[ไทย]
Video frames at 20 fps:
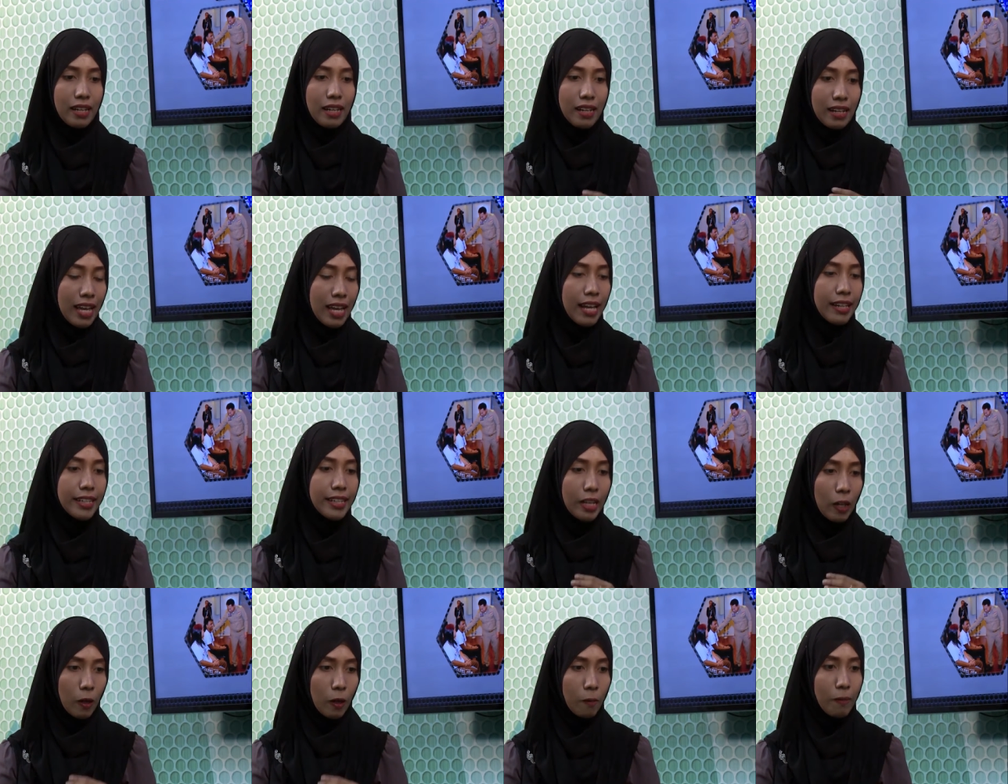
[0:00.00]
ครั้งแรก
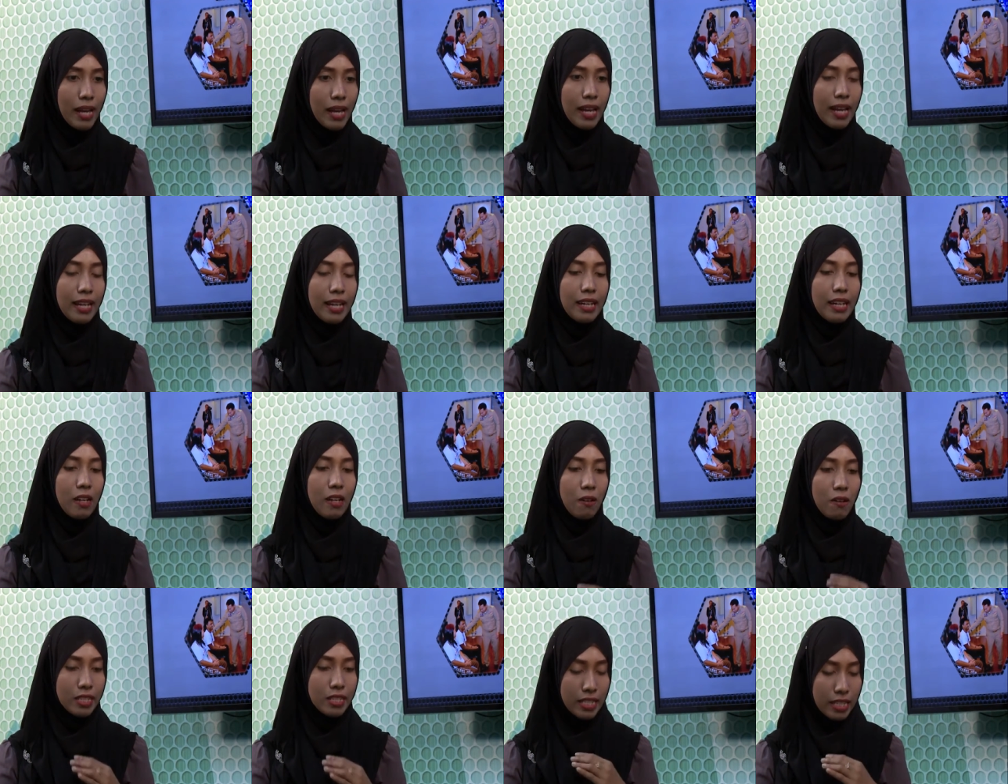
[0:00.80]
ที่เขามา
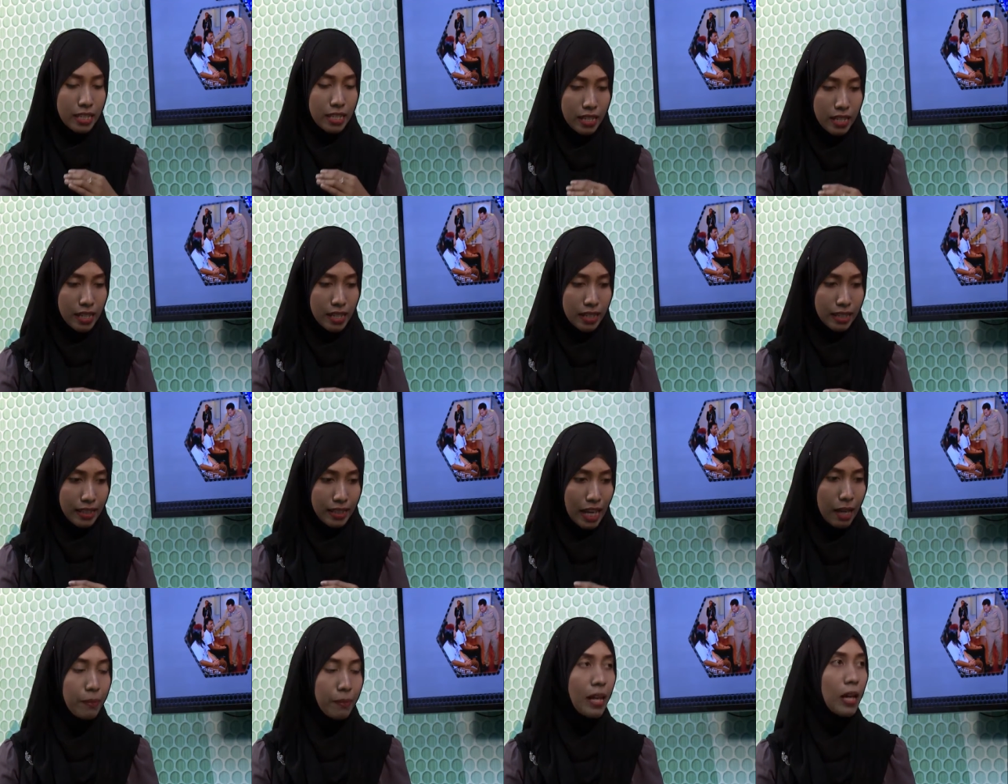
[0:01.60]
เราก็จะ
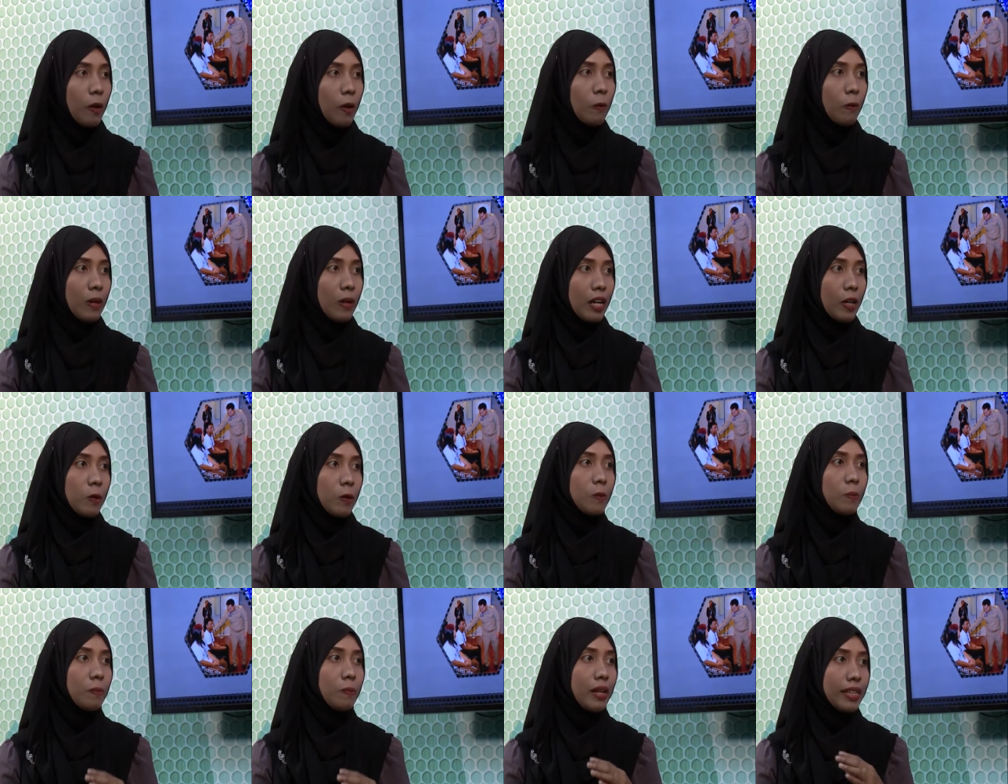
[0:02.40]
ถามเขาว่า
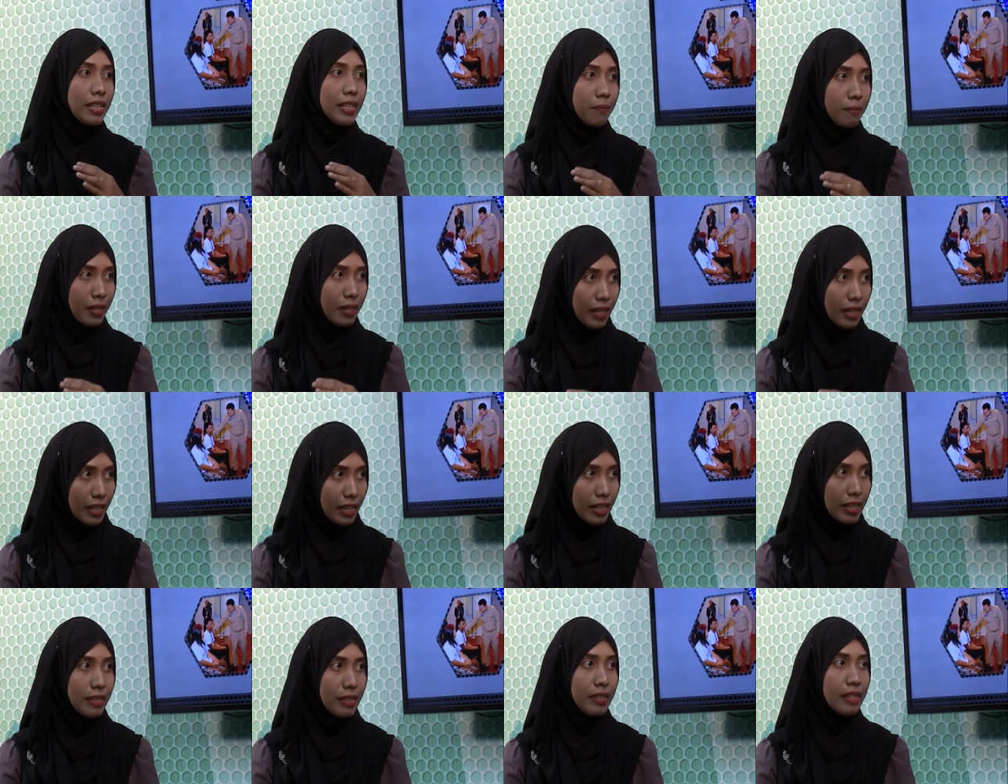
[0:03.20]
เขามาเยี่ยมใค
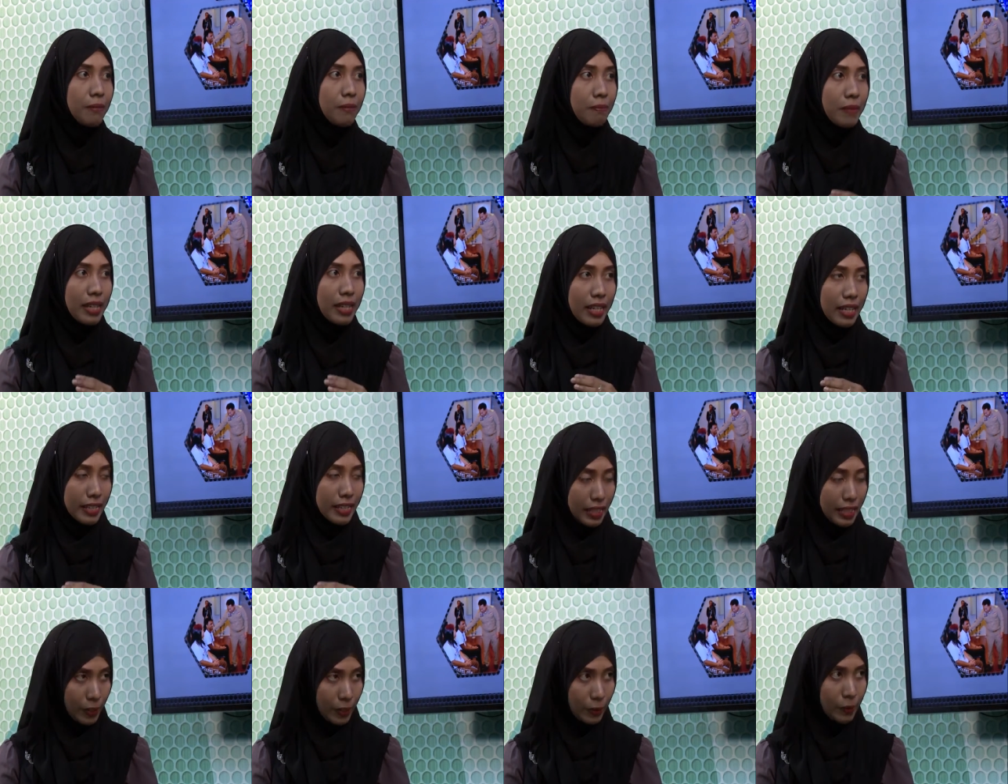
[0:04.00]
รมากั
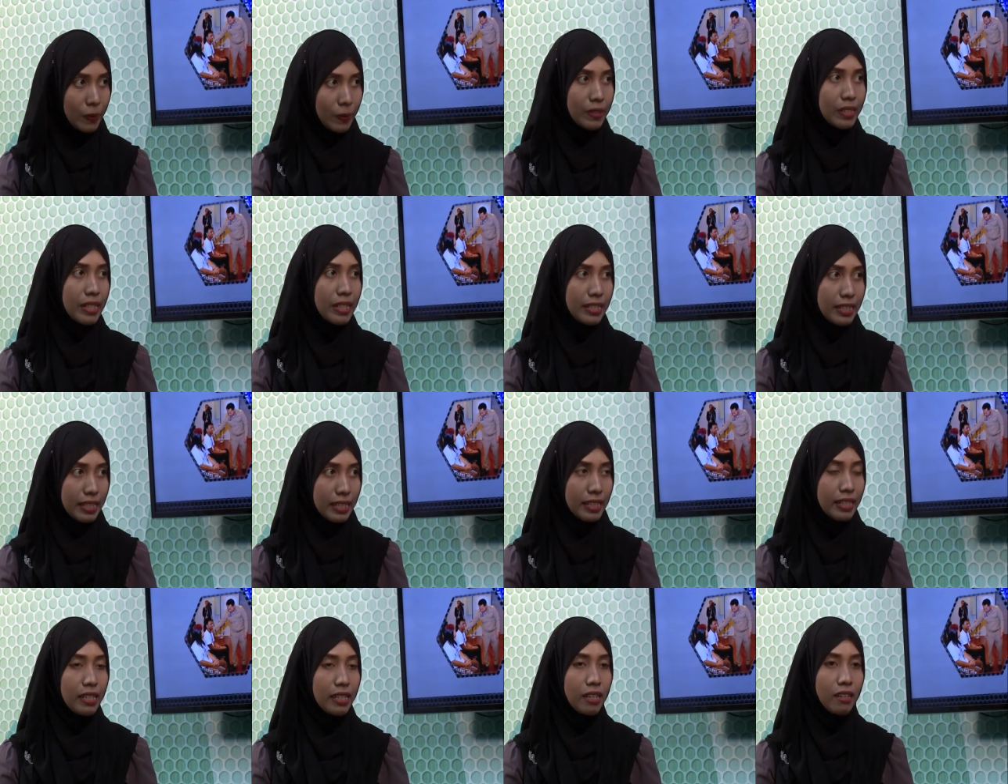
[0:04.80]
นกี่คนอะไรอย่า
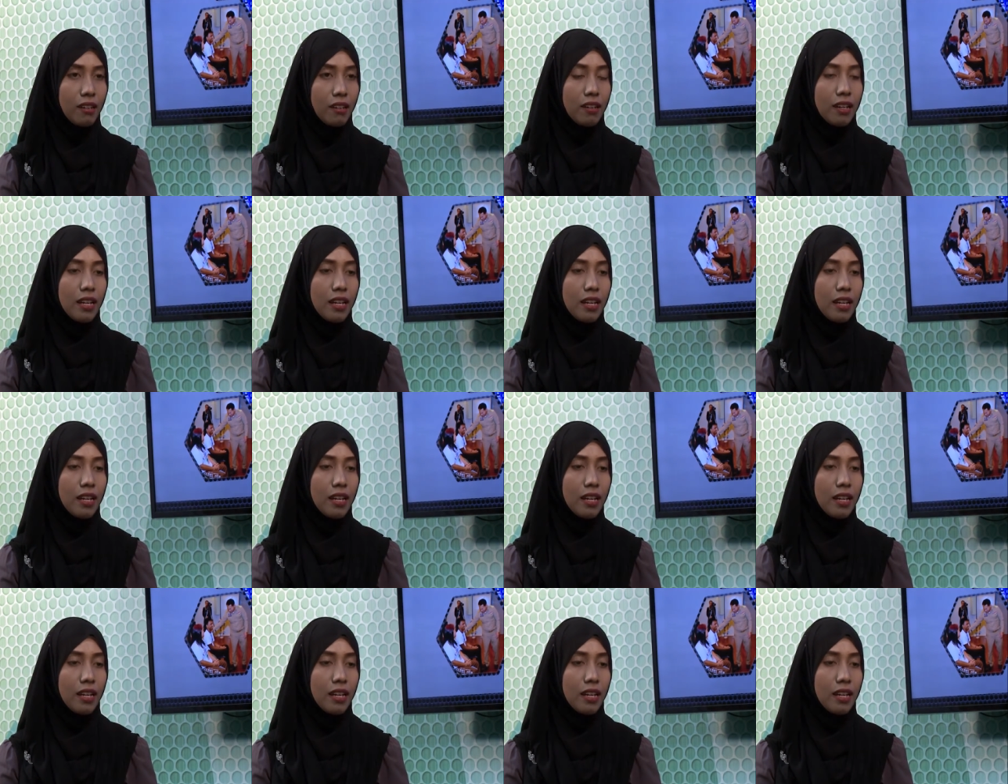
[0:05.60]
งงี้แล้ว